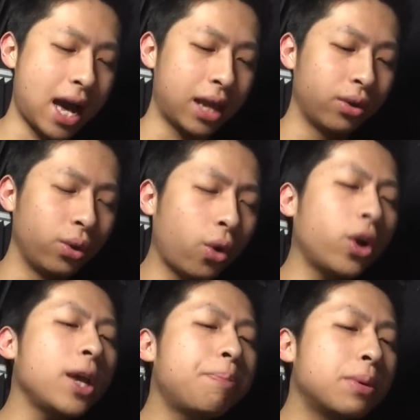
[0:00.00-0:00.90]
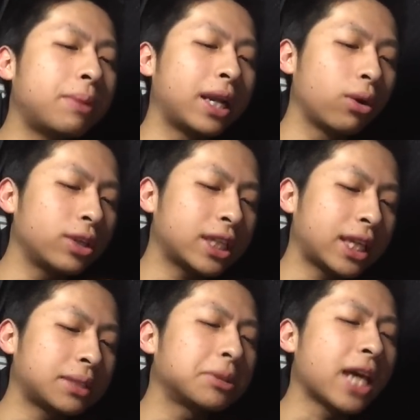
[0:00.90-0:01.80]
あの、残り1分まで
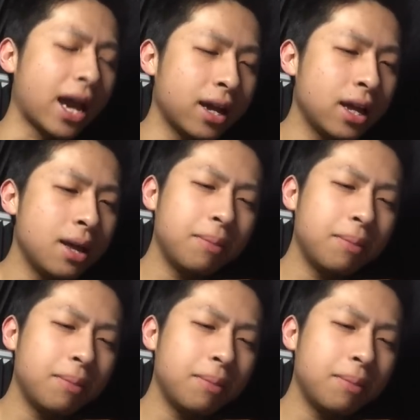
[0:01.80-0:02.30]
ロイジャイ出しません。